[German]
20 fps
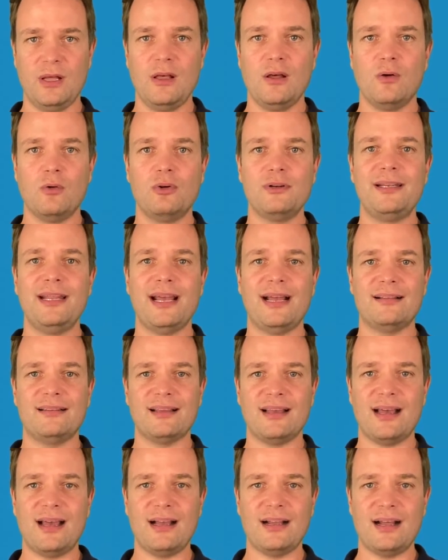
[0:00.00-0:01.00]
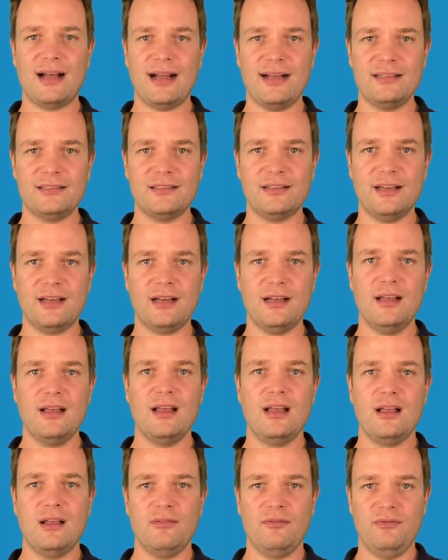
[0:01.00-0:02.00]
Und der Ertrag heißt ja,
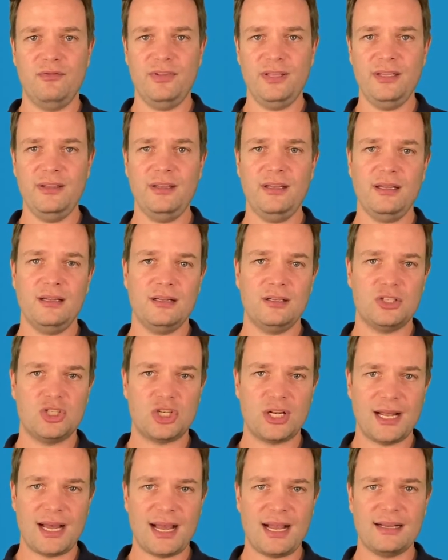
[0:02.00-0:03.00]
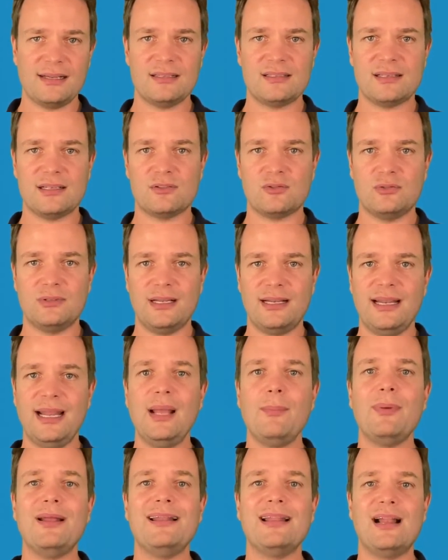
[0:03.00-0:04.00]
wie stark ist das
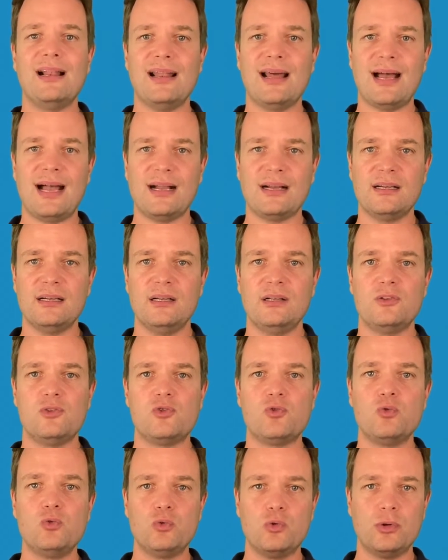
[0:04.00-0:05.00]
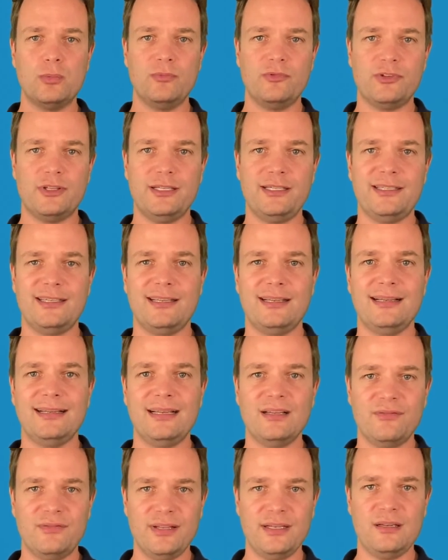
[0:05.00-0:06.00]
Unternehmen in der Lage, zukünftig
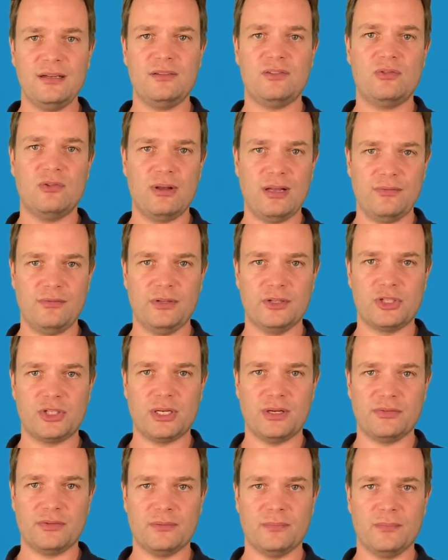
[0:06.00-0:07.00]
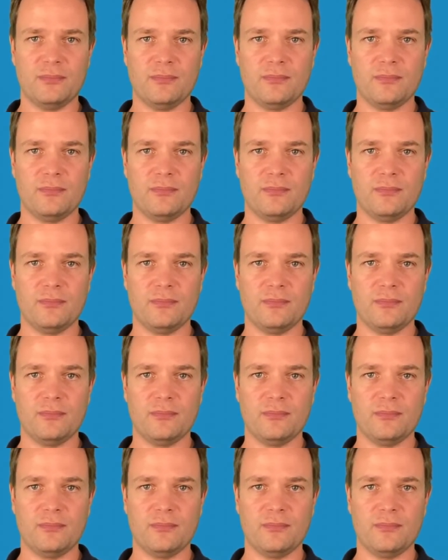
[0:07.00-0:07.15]
Gewinn zu erwirtschaften.